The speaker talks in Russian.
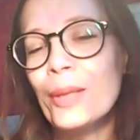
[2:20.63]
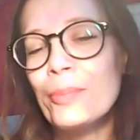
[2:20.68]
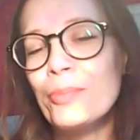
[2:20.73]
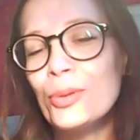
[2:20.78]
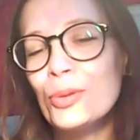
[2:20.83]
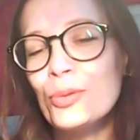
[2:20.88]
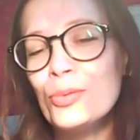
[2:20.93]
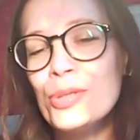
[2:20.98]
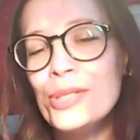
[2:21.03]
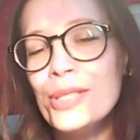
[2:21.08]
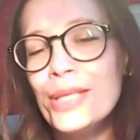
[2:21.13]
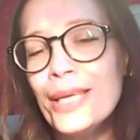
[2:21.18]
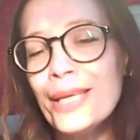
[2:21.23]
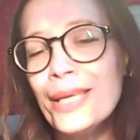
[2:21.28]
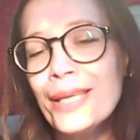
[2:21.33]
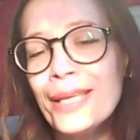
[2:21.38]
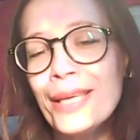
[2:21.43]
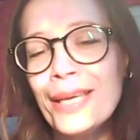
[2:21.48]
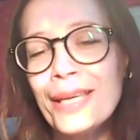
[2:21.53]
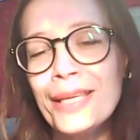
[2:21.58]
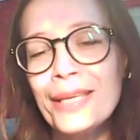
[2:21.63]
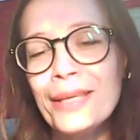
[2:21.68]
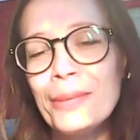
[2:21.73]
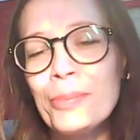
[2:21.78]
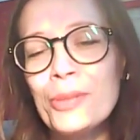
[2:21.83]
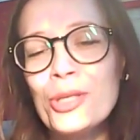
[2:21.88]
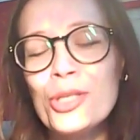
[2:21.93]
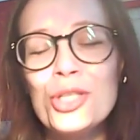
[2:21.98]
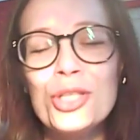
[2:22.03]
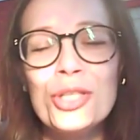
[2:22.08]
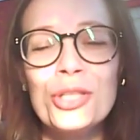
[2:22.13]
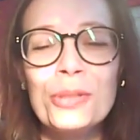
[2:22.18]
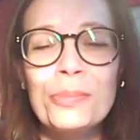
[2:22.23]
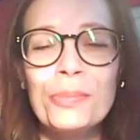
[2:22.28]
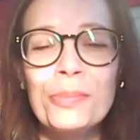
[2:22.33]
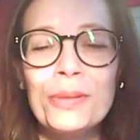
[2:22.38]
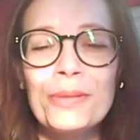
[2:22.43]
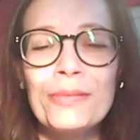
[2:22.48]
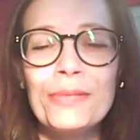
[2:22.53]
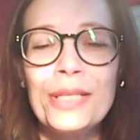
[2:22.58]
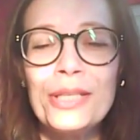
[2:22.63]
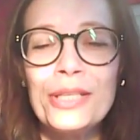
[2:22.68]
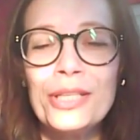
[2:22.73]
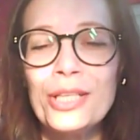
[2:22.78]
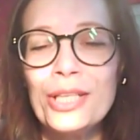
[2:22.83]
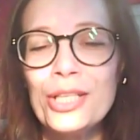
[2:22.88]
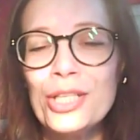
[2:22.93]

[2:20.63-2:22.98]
похудения и причины появления